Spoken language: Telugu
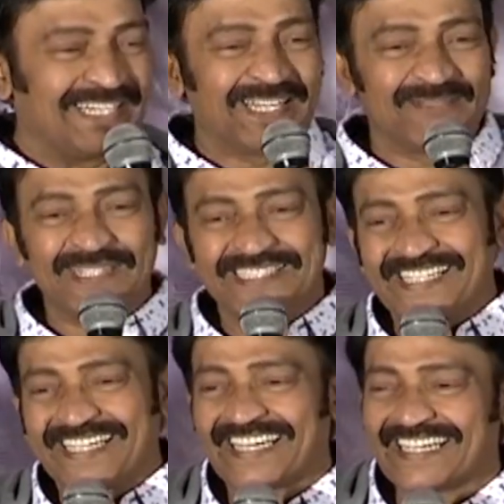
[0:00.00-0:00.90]
మీడియాని మీట్
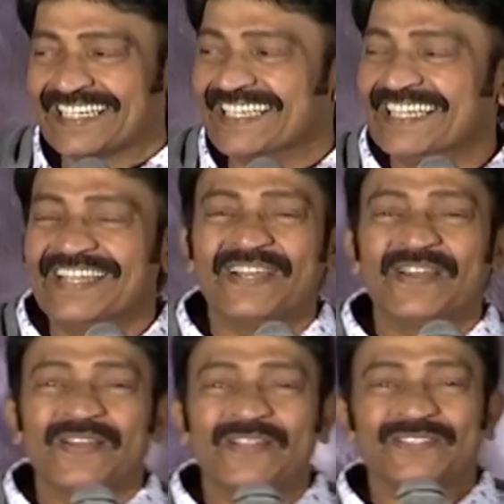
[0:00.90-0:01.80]
చేయడానికి
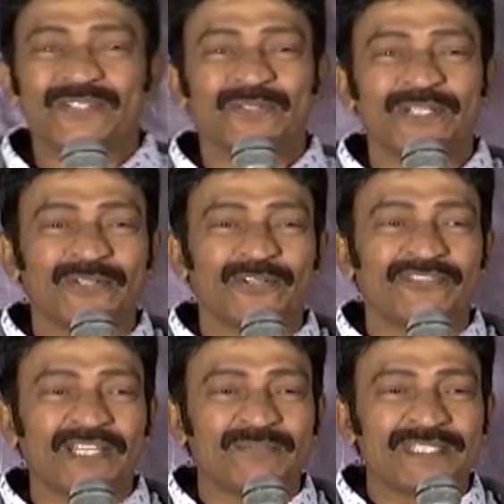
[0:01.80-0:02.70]
సో ఇంకో
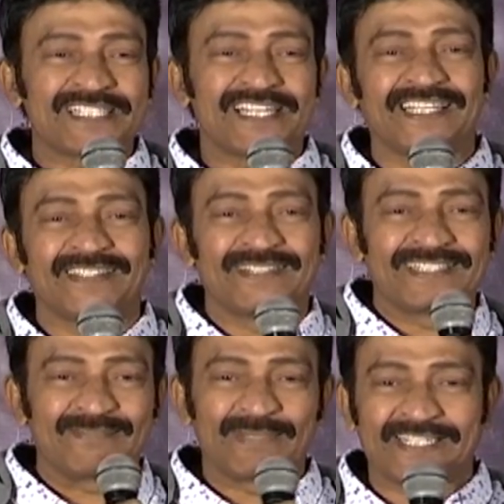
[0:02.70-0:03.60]
ఫైవ్ మినిట్స్లో
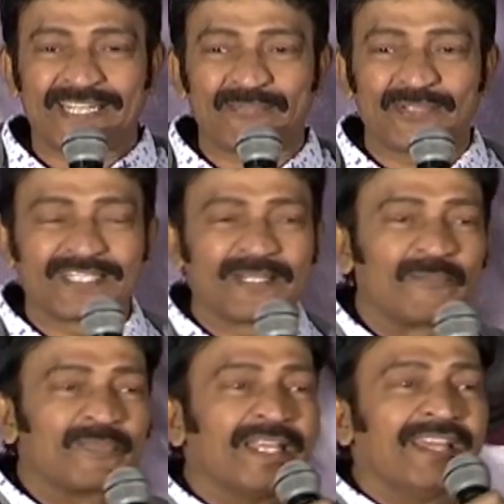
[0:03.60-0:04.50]
బెటర్ అయిపోతా
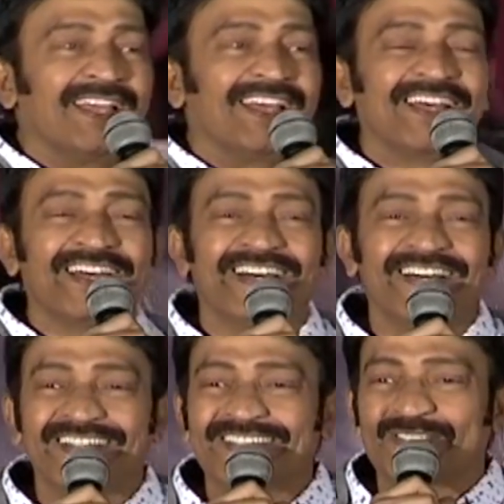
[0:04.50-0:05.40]

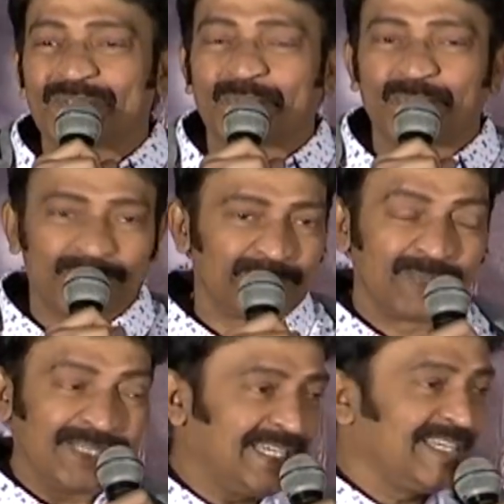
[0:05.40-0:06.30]
సో ఇప్పుడు
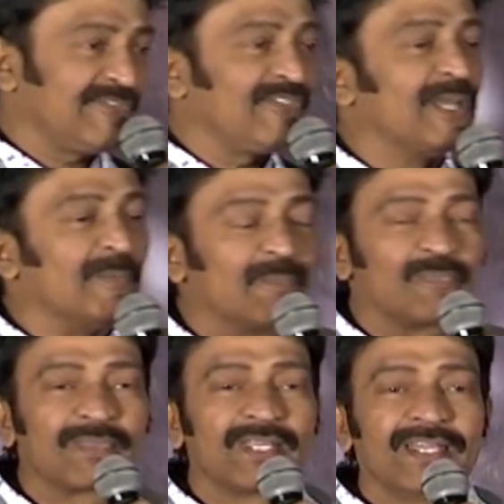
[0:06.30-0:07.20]
ఈ ఫిలిం
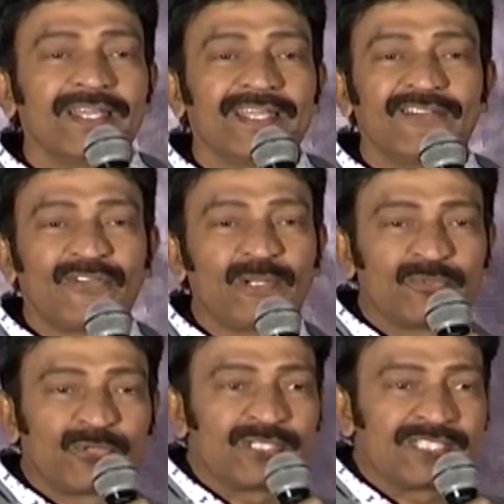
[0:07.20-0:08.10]
ఈ ఫిలిం
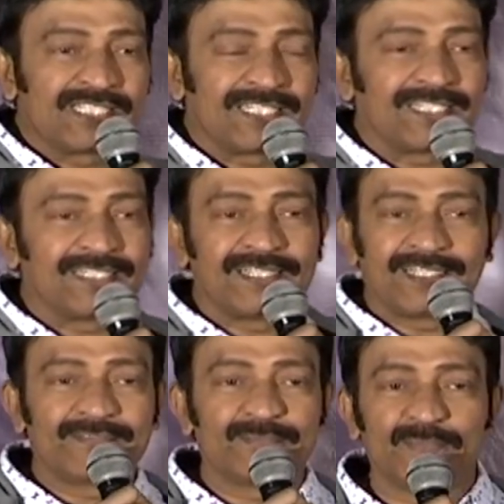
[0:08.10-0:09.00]
గురించి
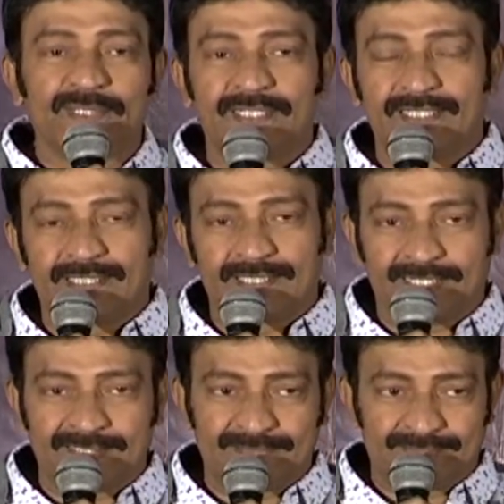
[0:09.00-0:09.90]
నేను
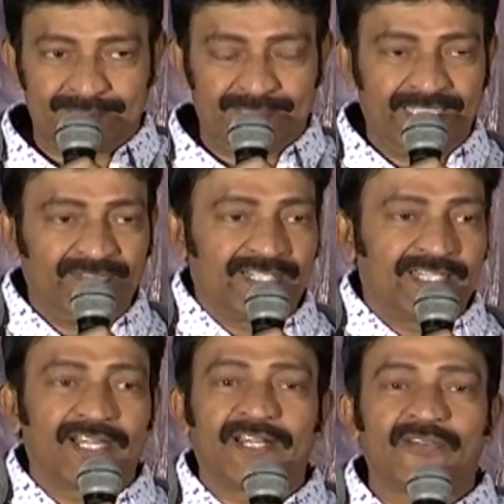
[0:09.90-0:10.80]
ఈవెన్
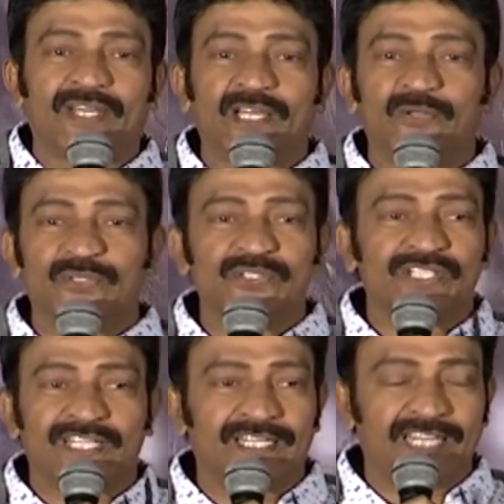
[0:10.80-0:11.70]
వేగా
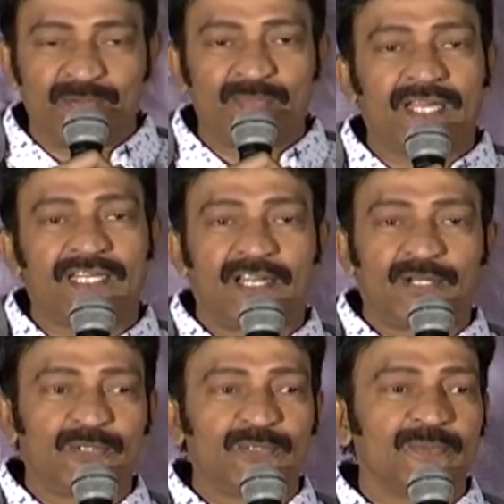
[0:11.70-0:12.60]
గురించి నేను ఏం
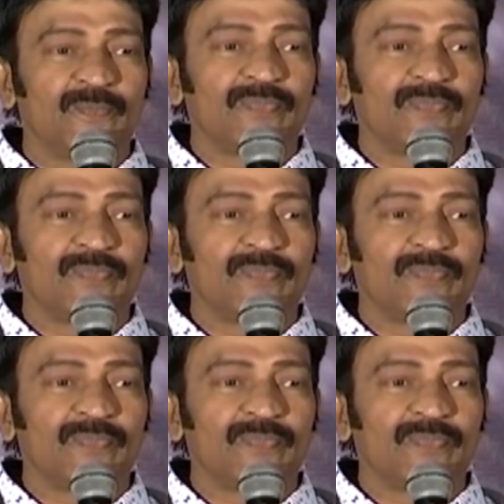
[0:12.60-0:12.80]
మాట్లాడను